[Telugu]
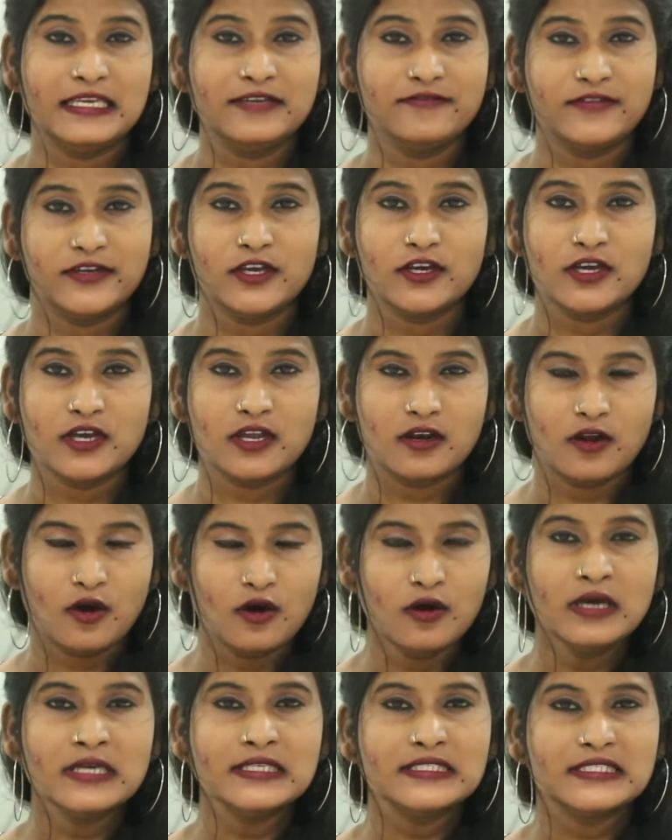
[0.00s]
ఈ
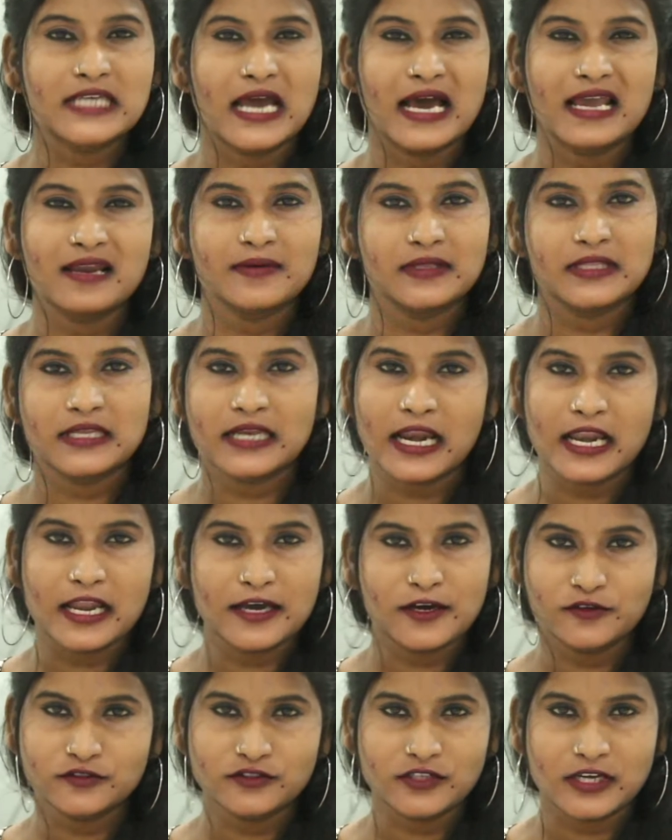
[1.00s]
వీడియోలో చాలామంది
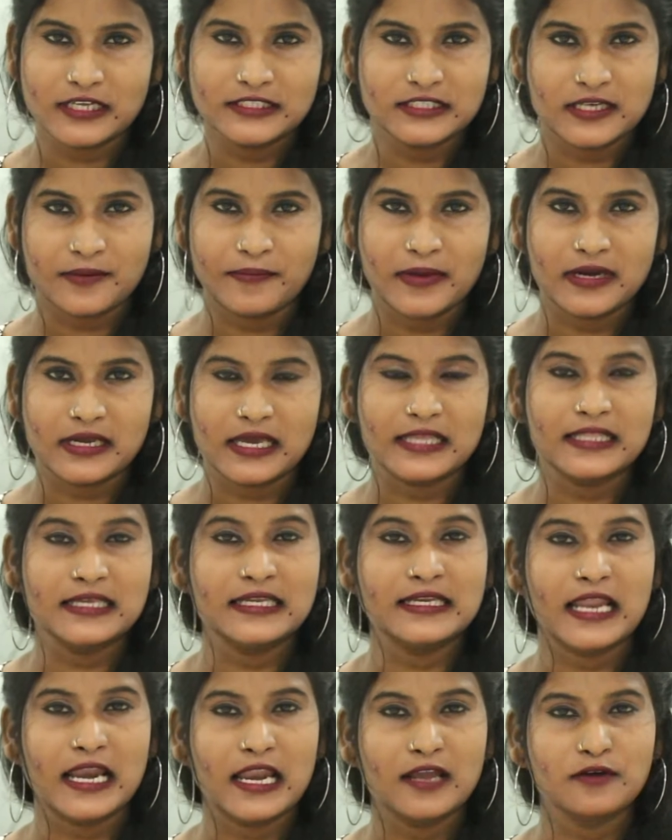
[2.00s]
నల్లగా అవుతారని చెప్పాను కదా
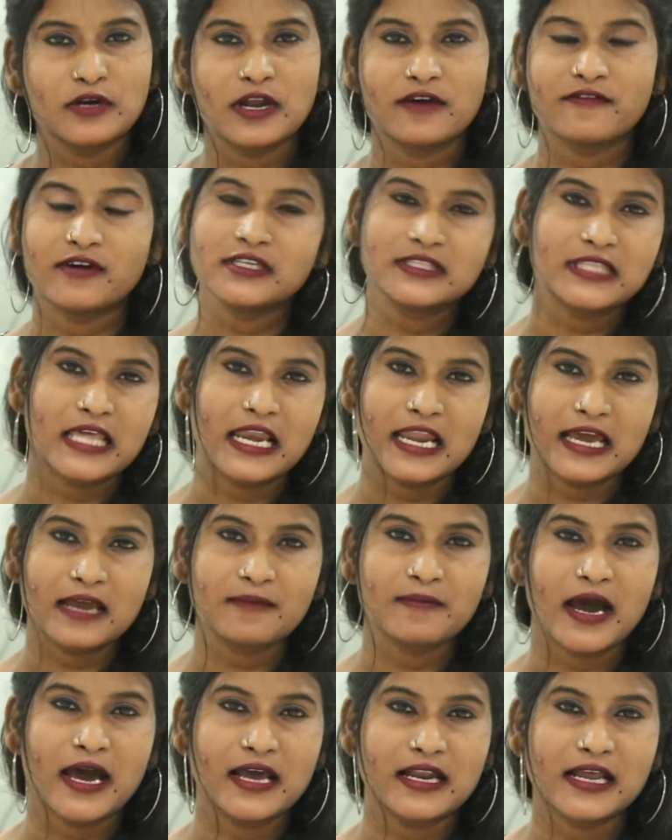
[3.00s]
ఈ నల్లగా ఉన్న వాళ్ళు
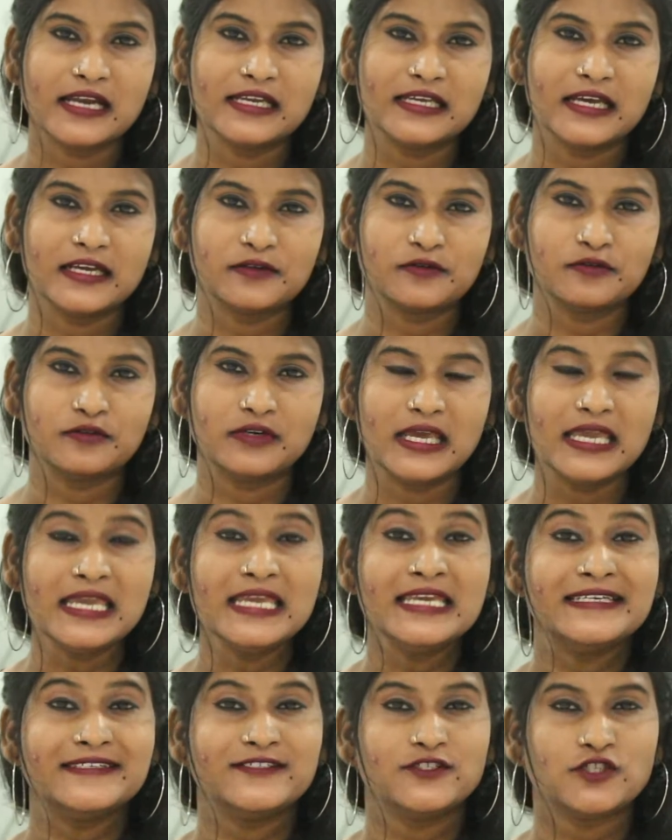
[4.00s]
తెల్లగా మారాలి అనుకుంటే
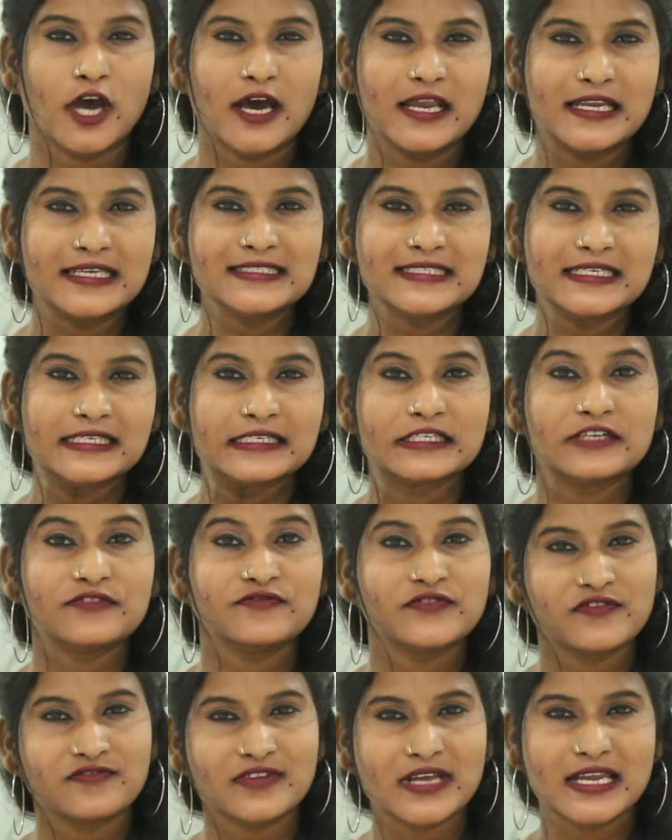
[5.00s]
ఛాలెంజ్
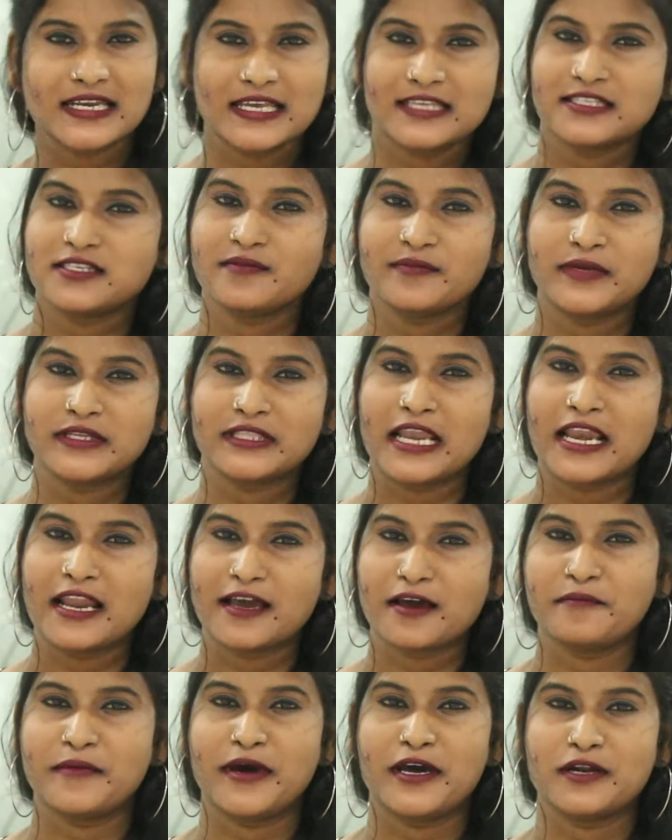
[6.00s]
ఏంటంటే ఫిఫ్టీన్ డేస్లో మీరు
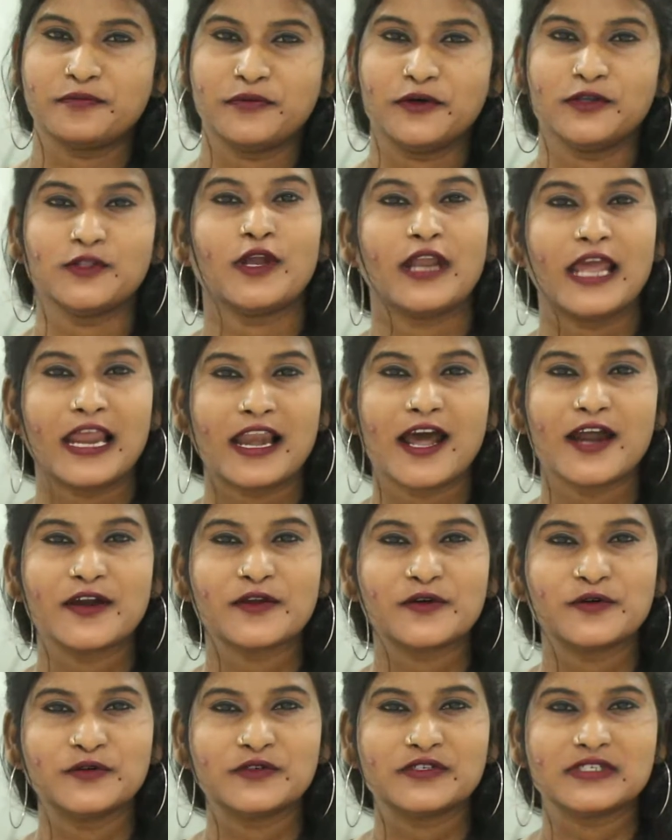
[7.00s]
తెల్లగా మారిపోతారు ఎలా
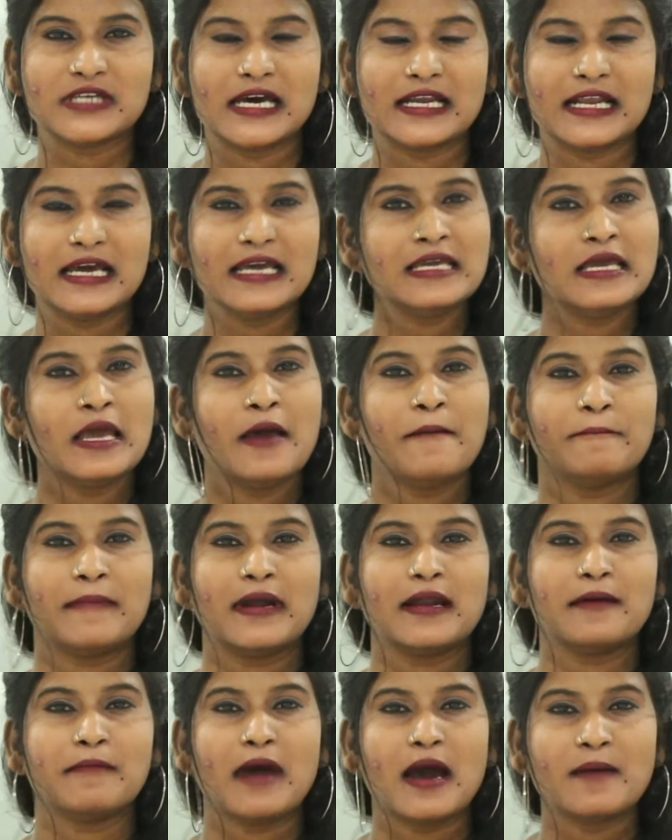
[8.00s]
అనుకుంటున్నారా
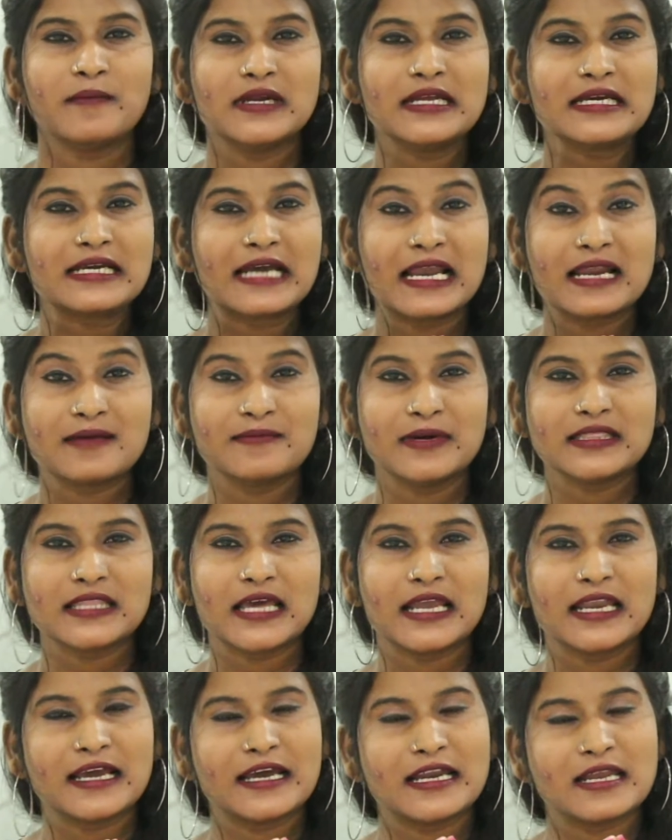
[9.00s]
మన మామూలుగా
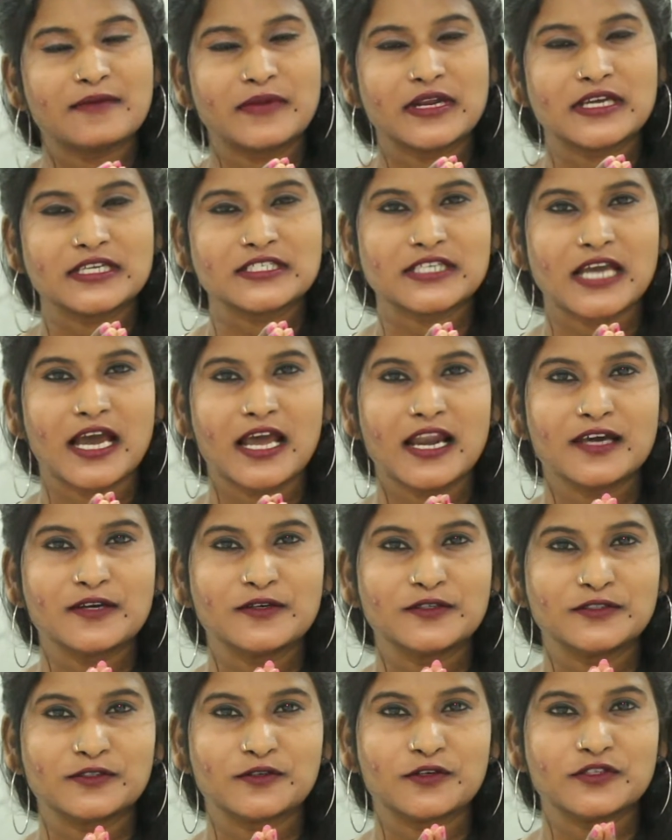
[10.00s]
కలబంద అనగానే మనకు చాలా
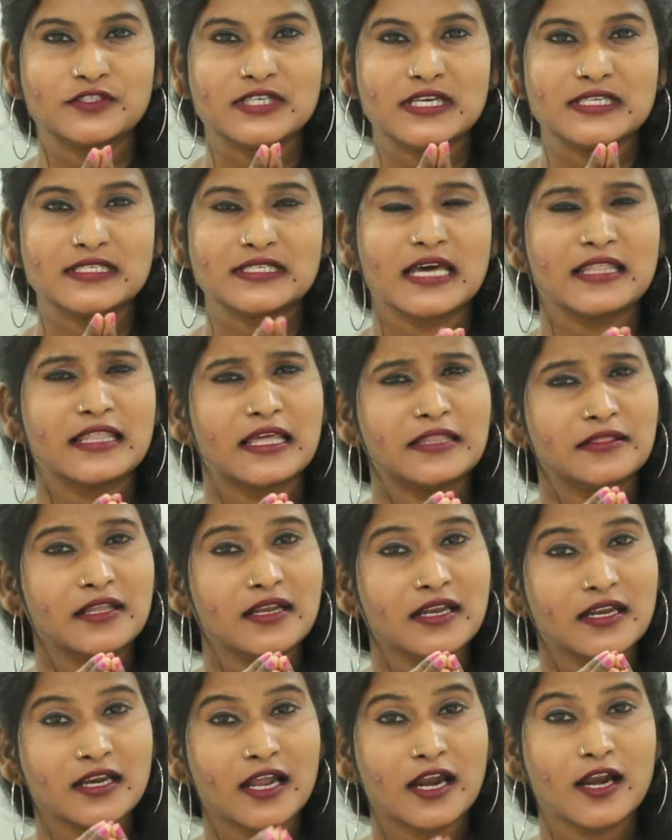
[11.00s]
గుర్తుకొచ్చేసి అది
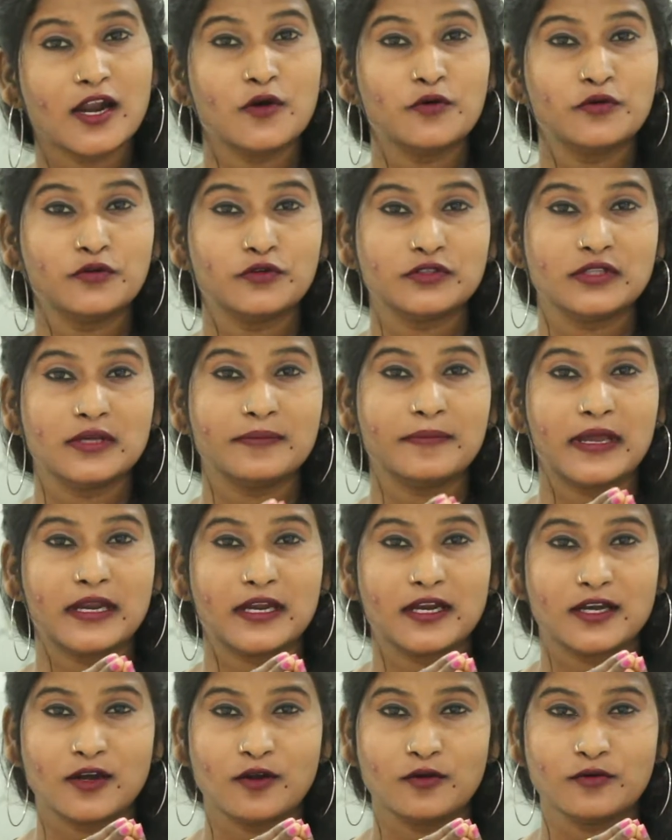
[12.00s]
అందరి ఇండల్లో ఉంటుంది
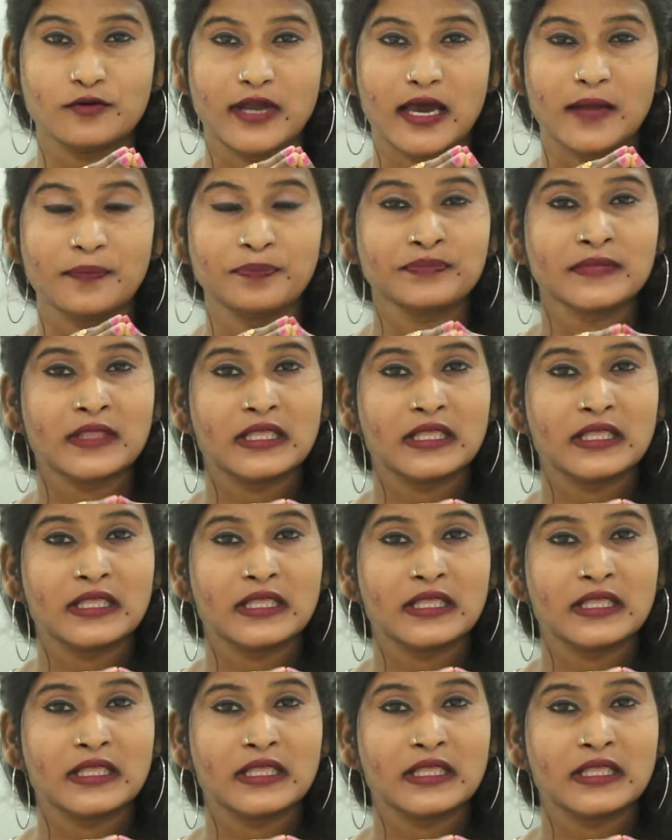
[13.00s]
పెరట్లో కూడా